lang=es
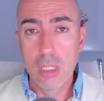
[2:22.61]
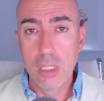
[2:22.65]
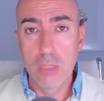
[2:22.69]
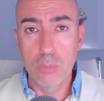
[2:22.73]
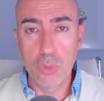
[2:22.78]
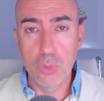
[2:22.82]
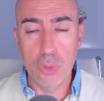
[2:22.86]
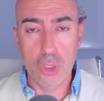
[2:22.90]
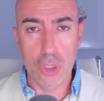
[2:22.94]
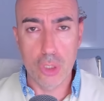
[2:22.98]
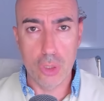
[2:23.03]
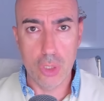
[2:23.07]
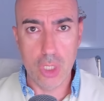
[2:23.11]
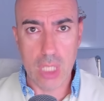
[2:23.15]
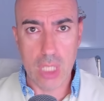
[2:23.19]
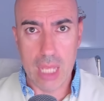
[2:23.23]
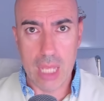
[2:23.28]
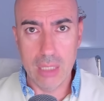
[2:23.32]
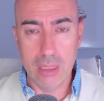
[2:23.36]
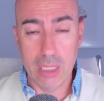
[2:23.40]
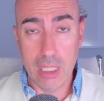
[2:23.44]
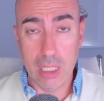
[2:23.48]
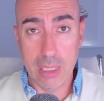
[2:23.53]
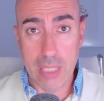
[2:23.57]
Muchos
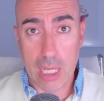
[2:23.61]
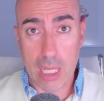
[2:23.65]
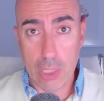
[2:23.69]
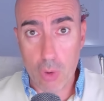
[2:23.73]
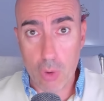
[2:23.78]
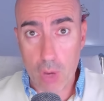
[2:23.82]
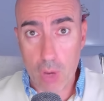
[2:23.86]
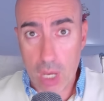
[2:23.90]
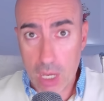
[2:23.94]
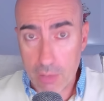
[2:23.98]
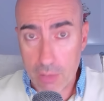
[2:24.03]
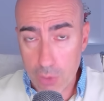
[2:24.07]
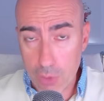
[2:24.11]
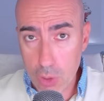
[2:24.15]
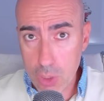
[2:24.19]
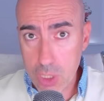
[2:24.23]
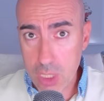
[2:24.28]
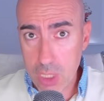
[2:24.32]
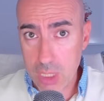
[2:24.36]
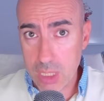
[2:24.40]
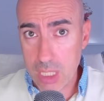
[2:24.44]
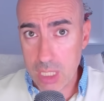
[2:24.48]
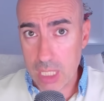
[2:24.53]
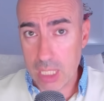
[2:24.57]
han tildado a
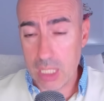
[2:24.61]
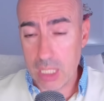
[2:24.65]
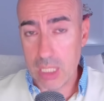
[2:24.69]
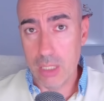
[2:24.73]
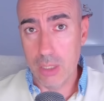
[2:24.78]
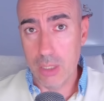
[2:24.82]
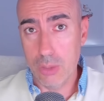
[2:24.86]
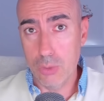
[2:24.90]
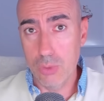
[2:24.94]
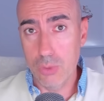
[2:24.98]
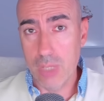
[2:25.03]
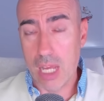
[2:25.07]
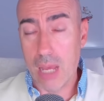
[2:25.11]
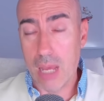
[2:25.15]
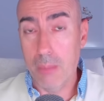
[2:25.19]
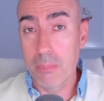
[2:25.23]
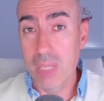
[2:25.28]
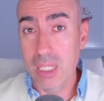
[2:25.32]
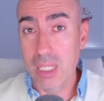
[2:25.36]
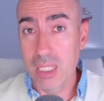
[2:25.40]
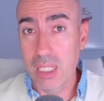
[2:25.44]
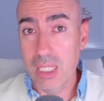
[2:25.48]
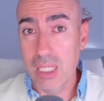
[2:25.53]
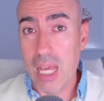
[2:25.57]
Vox de una
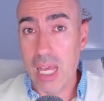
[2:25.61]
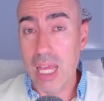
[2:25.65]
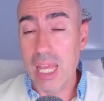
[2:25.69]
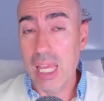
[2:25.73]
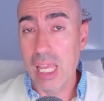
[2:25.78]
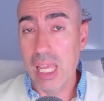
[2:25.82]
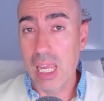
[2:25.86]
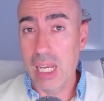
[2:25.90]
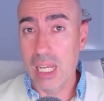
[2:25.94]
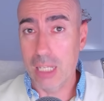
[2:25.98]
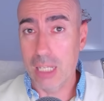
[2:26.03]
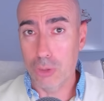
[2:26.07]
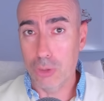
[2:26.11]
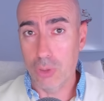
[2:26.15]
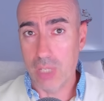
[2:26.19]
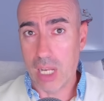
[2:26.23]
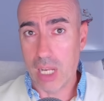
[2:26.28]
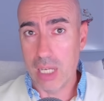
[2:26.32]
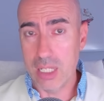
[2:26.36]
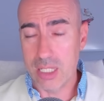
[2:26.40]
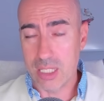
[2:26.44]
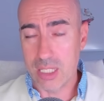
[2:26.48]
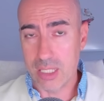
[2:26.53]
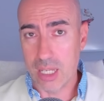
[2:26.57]
medida
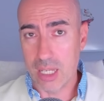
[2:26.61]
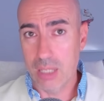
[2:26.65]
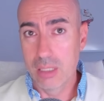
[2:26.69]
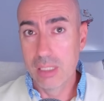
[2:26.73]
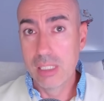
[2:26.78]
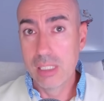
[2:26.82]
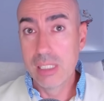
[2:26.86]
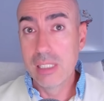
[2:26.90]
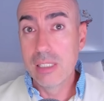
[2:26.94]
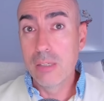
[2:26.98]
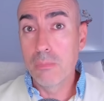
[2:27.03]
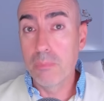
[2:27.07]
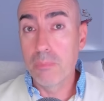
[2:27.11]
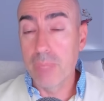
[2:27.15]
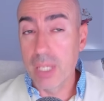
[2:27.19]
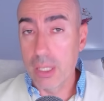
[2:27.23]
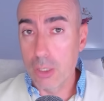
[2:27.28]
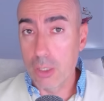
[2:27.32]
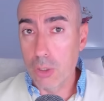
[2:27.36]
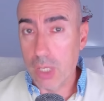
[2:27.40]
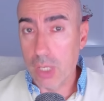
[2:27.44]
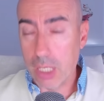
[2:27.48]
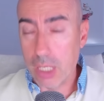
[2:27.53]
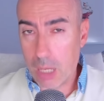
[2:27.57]
electoralista,
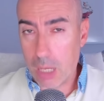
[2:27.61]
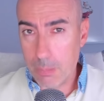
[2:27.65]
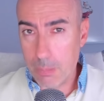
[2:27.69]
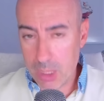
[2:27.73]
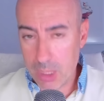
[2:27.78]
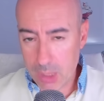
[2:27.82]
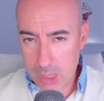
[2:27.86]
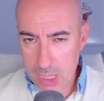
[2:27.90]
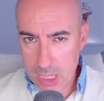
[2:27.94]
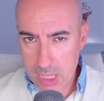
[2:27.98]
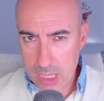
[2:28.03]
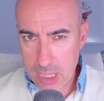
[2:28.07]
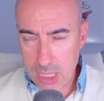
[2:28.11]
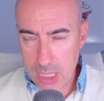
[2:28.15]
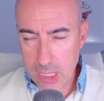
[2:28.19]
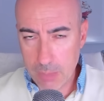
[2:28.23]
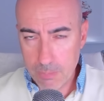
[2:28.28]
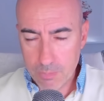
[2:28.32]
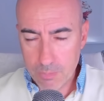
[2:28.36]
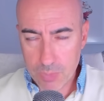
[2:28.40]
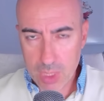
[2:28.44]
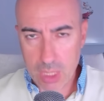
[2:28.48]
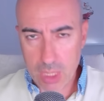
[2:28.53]
pero ¿realmente es así?